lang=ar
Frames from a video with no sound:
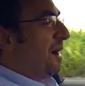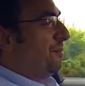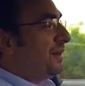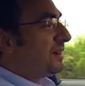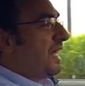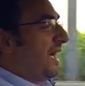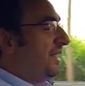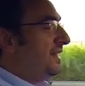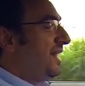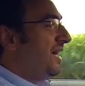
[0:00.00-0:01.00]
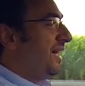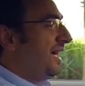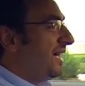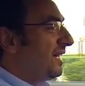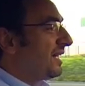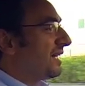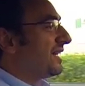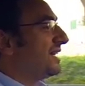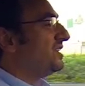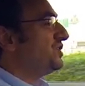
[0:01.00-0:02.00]
عم بيطلع عنا
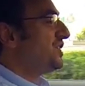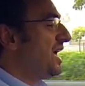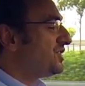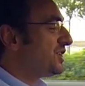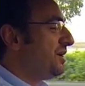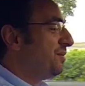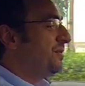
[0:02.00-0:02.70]
شاشه